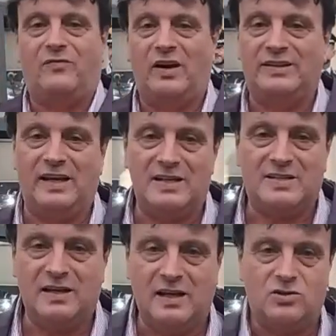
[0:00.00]

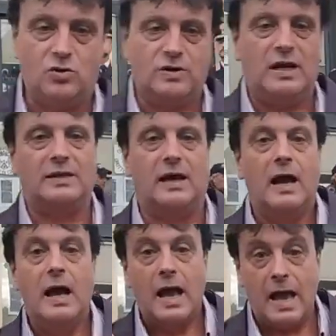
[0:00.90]
fantastica giornata,
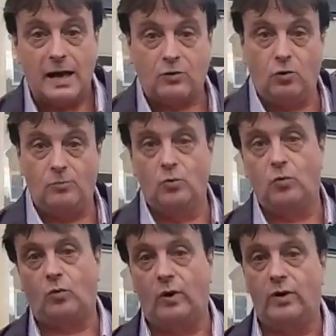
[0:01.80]
è
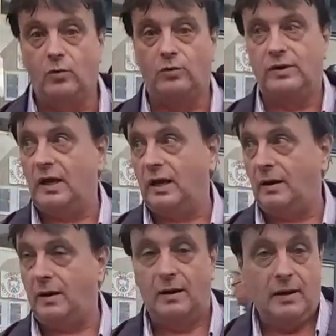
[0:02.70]
comunque un
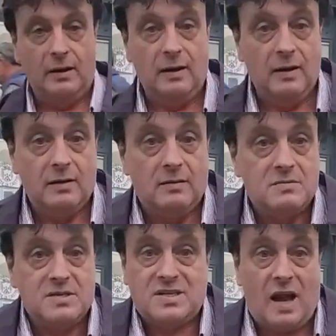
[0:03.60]
eh,
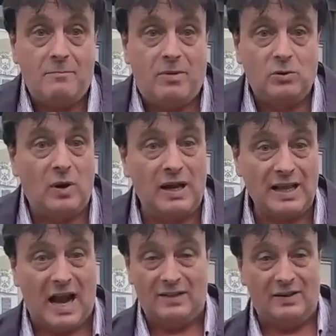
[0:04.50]
sabato alla
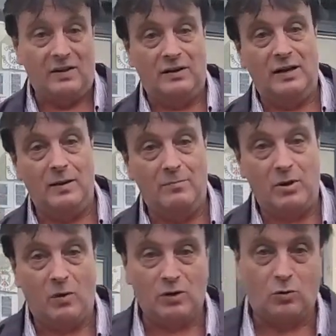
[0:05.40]
grande, direbbe
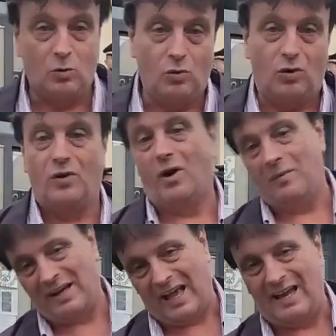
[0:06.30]
qualcuno, no
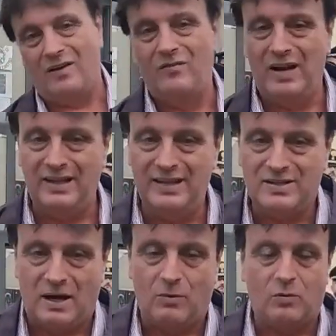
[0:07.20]
magari, a venerdì
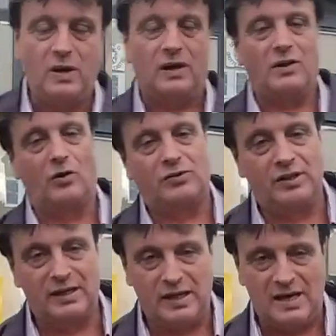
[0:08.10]
siamo qui a Grotte
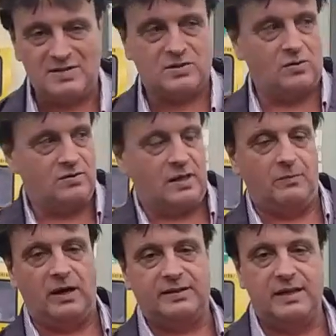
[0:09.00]
di Castro, siamo
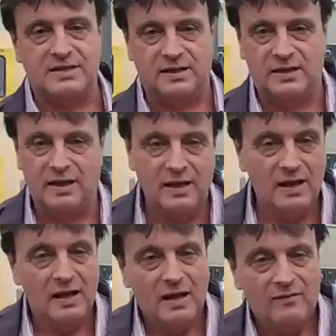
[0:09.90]
in attesa di
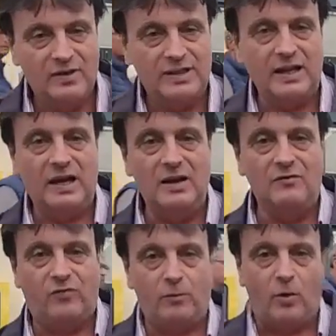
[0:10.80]
vedere
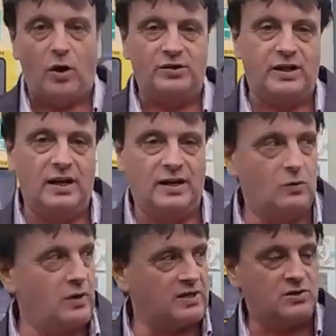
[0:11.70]
l'Infopoint,
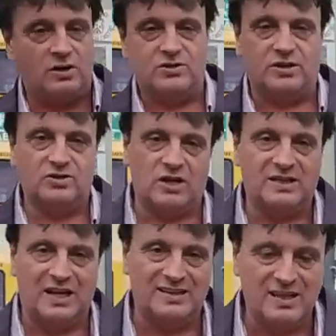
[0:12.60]
l'inaugurazione, c'è già
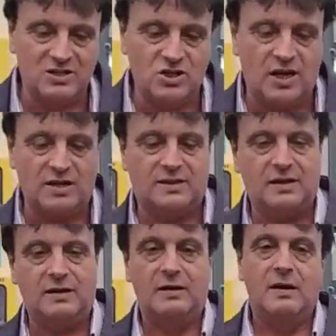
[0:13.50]
tanta
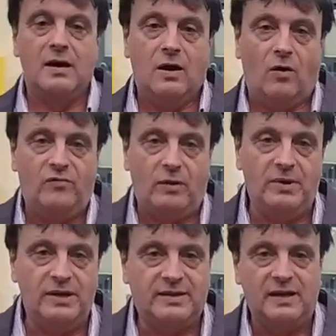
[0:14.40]
gente,
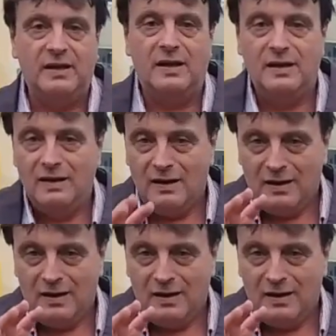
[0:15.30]
ovviamente